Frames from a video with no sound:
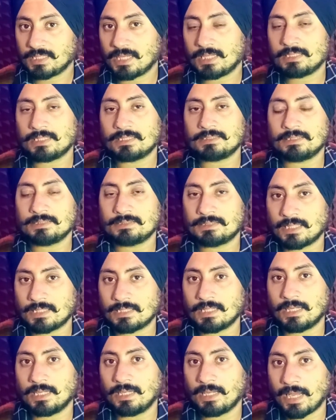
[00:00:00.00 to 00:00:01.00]
ज्यादा से
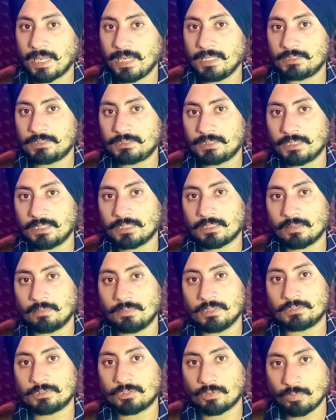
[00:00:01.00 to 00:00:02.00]
ज्यादा लाइक शेयर
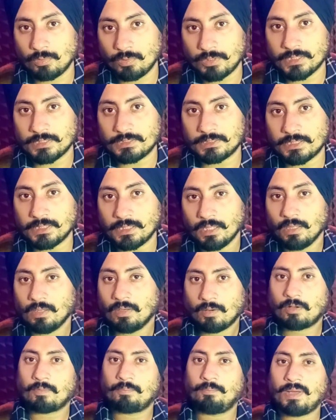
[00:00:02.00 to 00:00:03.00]
कमेंट जरूर कीजिए
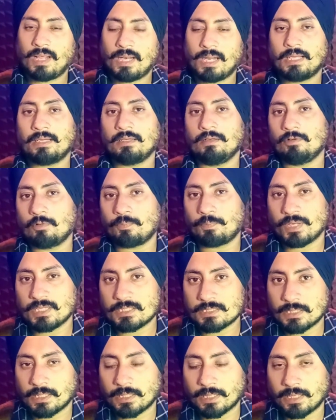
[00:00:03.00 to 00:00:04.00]
और बेल आइकन को
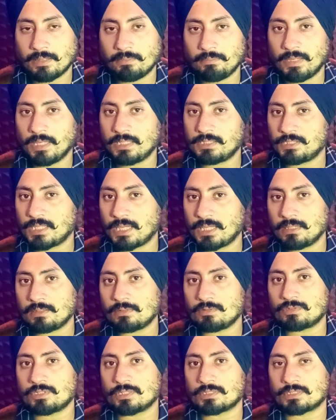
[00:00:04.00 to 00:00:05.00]
प्रेस करके मेरे चैनल
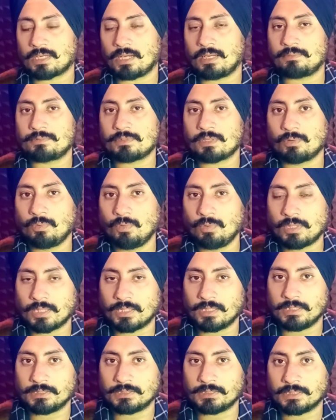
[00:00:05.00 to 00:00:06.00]
को सब्सक्राइब जरूर कर
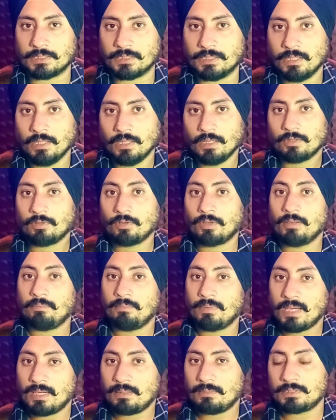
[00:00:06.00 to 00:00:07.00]
लीजिए क्योंकि
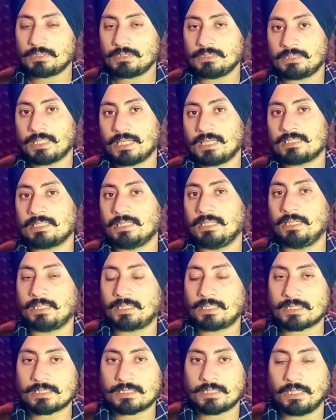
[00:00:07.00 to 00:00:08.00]
मैं अमरजीत ऐसी
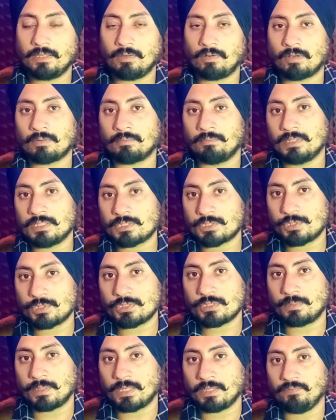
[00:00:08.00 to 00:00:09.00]
इंटरेस्टिंग और मिस्ट्री
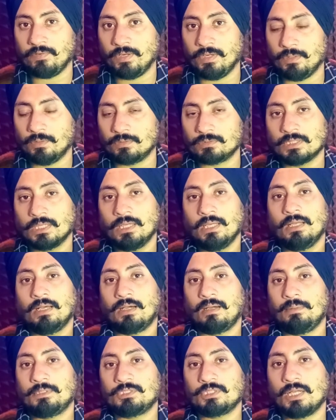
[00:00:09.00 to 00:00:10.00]
से भरी वीडियो
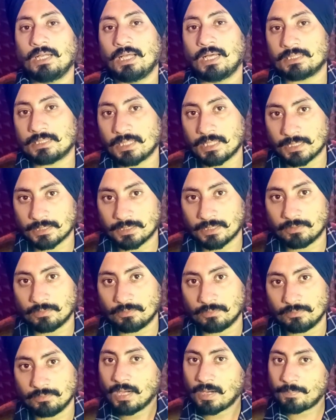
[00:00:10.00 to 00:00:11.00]
हमेशा लाता रहता
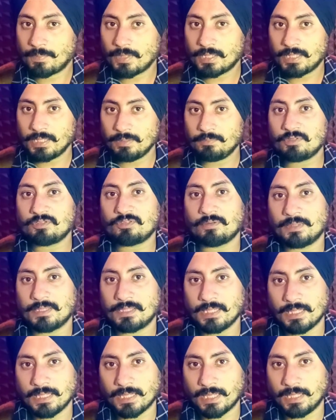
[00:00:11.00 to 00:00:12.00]
हूँ अपना कीमती समय
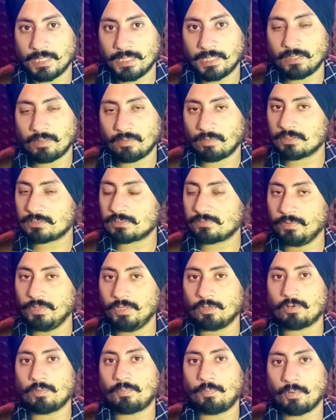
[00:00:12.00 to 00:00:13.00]
देने के लिए और इस
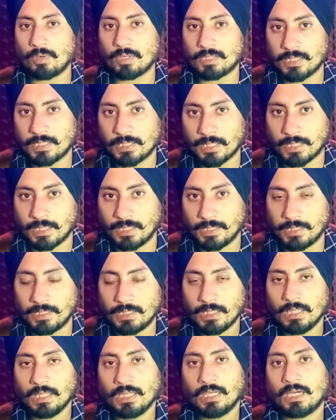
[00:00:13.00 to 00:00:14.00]
वीडियो को पूरा देखने के
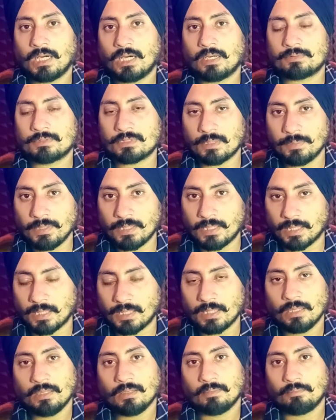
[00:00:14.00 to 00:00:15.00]
लिए आप सभी का
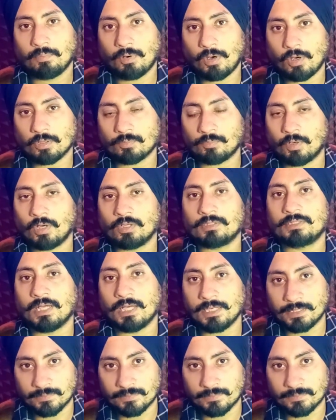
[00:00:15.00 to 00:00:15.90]
बहुत बहुत